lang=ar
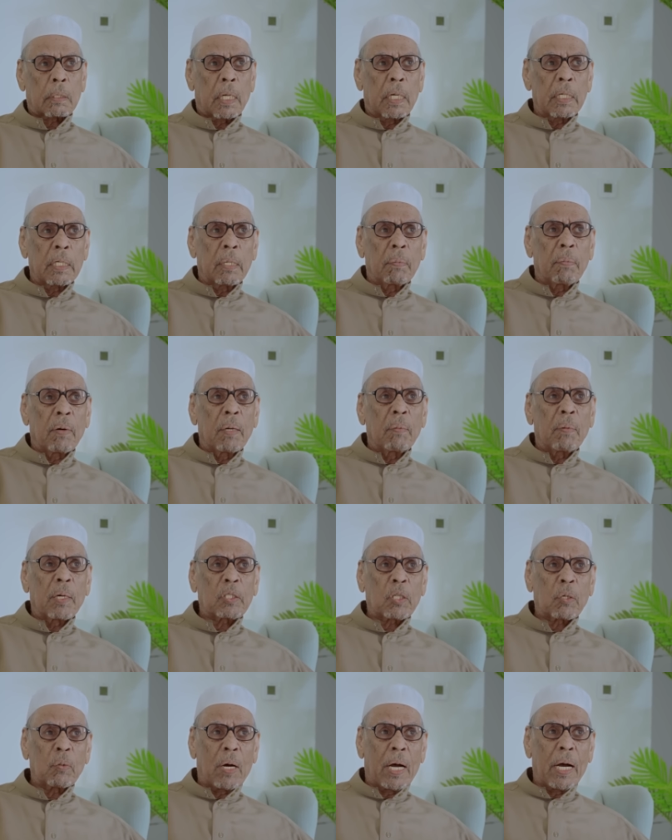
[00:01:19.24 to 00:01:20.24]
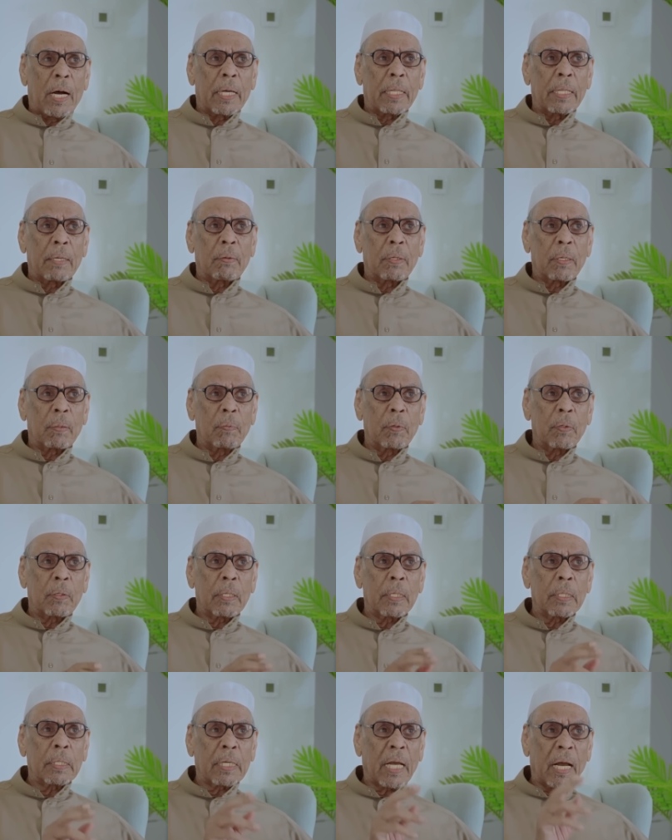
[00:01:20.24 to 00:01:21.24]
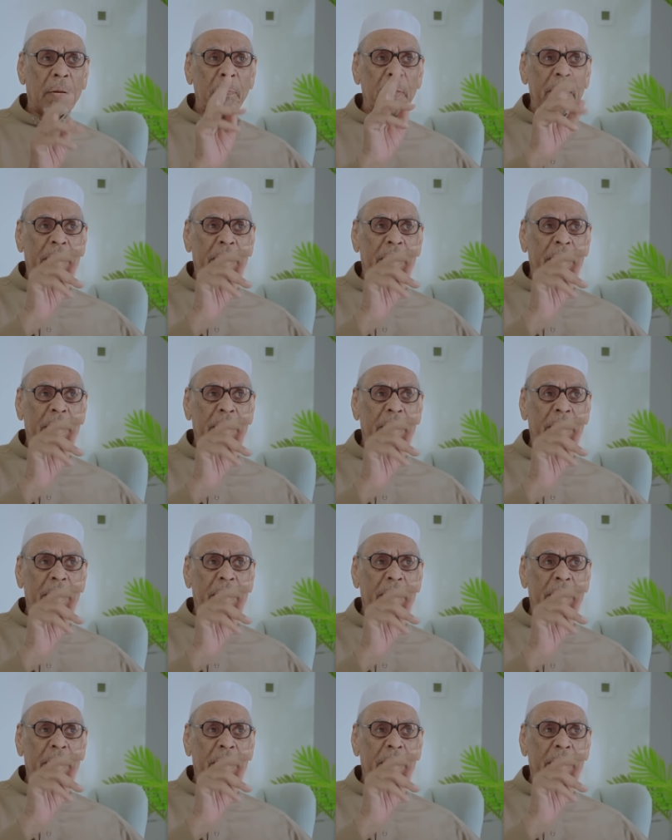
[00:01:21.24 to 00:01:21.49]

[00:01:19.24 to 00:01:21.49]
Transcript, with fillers: طيب والمشروع هذا وين أبوك؟ كم